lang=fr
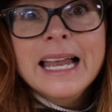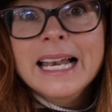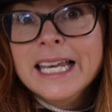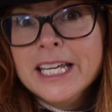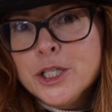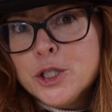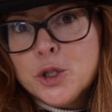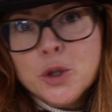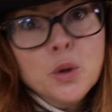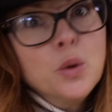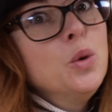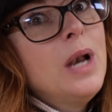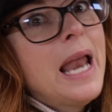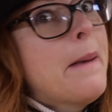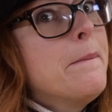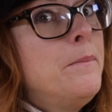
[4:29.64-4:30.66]
les yeux,
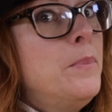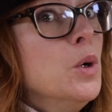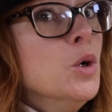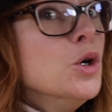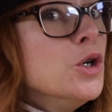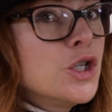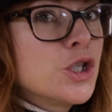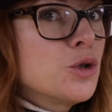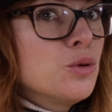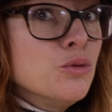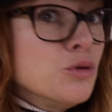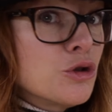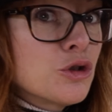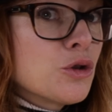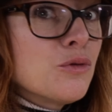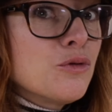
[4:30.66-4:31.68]
la bouche ou
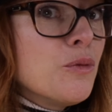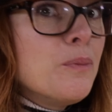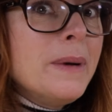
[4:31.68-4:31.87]
ce que vous